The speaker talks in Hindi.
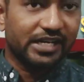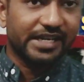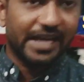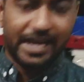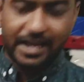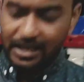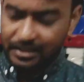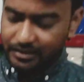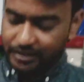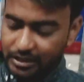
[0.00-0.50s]
दिया
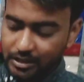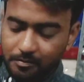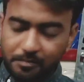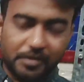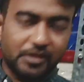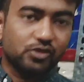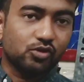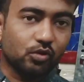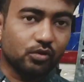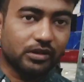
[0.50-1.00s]
जाएगा तीन
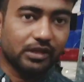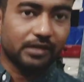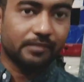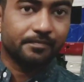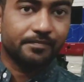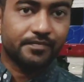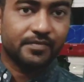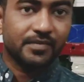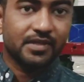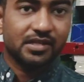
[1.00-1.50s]
पीस होते
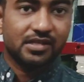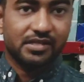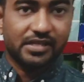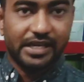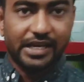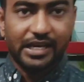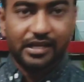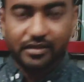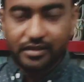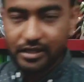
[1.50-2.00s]
हैं
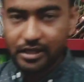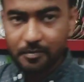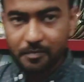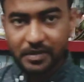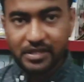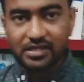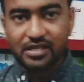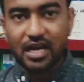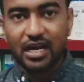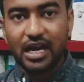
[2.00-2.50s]
सही है तीन
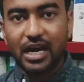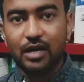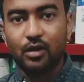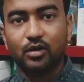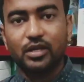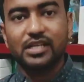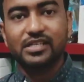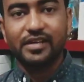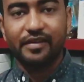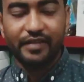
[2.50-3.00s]
पीस का
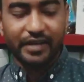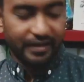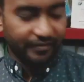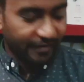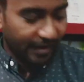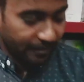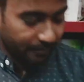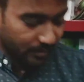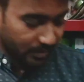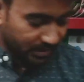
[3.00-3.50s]
कार्ड होता है
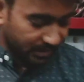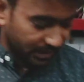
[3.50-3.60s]
सेवेंटी फाइव